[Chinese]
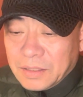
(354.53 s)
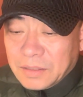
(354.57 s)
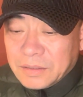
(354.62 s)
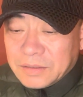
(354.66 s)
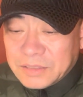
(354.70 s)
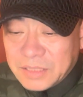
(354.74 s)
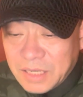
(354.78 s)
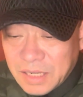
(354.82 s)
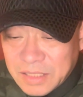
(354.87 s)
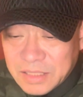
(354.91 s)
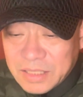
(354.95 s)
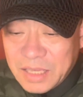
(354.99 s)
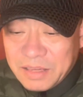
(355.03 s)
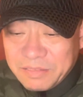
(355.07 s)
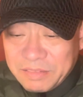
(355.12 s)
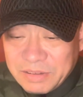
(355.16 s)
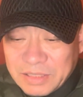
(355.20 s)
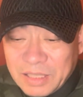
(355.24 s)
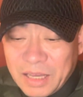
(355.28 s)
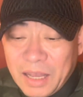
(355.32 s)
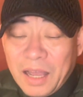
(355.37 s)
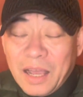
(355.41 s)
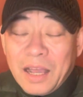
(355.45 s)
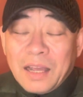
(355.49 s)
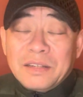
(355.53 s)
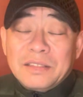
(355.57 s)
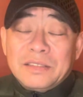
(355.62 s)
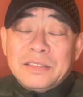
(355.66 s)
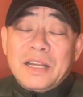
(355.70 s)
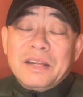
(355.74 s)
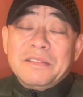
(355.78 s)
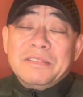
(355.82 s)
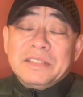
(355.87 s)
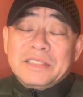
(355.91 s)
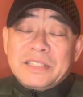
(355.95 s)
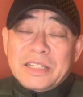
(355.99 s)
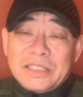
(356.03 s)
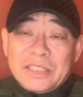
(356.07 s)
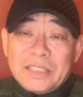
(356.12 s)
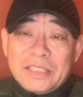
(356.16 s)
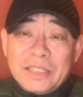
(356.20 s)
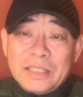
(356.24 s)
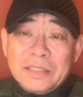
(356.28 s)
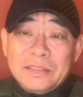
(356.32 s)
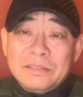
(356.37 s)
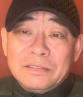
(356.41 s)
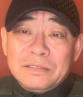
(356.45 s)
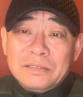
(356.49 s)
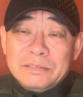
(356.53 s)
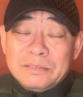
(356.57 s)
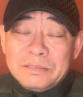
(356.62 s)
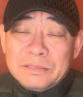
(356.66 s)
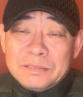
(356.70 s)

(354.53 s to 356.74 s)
正因为他还认为这些人